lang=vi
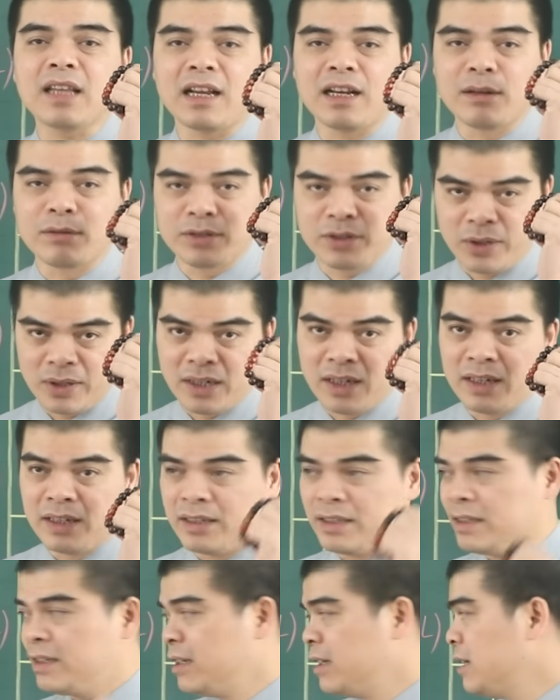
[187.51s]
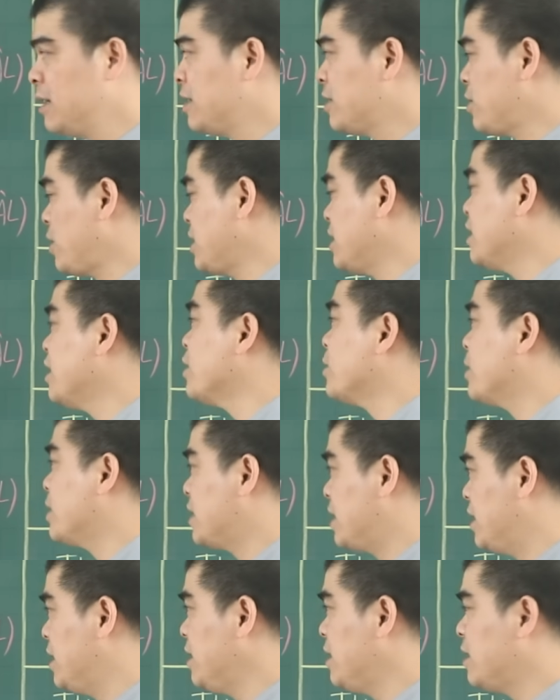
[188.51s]
tài lộc trọn đời cho những người tuổi
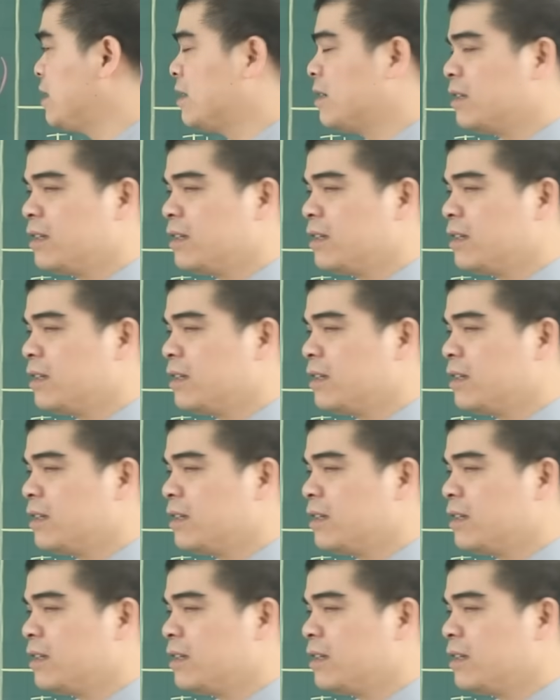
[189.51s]
Tý.